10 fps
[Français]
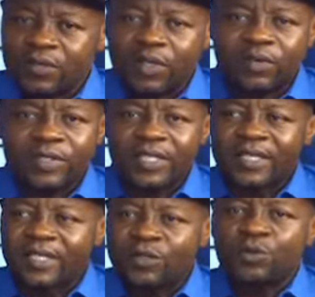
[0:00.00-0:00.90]

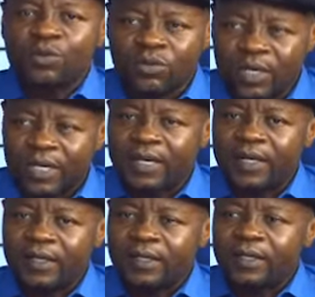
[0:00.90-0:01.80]
constaté sur terrain
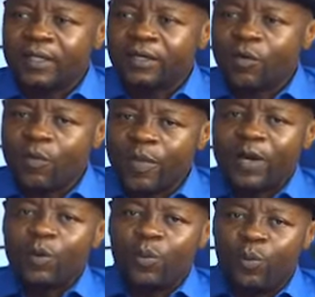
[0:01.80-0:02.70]
comment
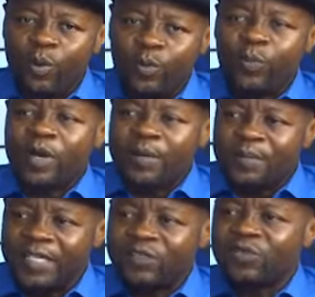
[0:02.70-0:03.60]
le peuple a
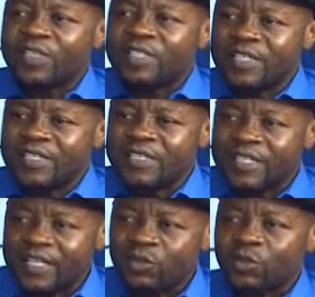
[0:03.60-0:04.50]
manifesté
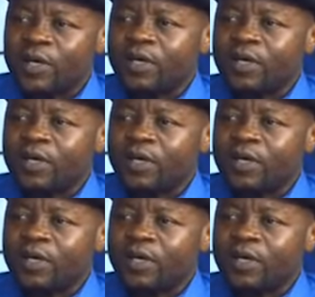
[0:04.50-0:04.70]
sa joie